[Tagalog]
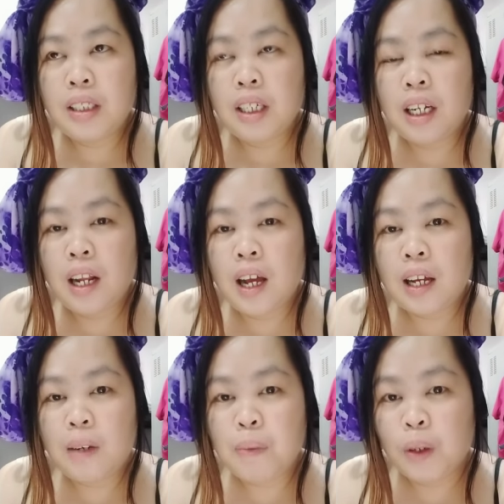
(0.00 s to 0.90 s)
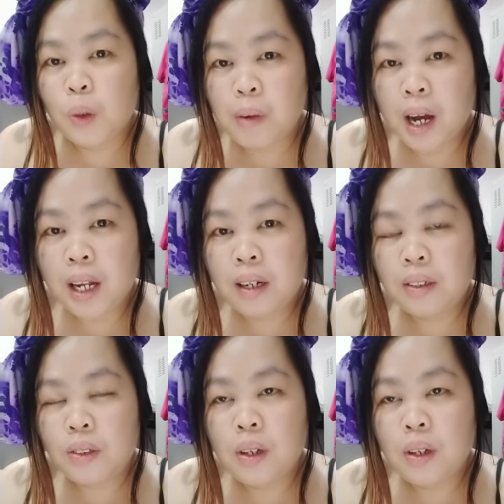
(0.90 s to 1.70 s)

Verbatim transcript: ganyang lalaki na pagdumaan,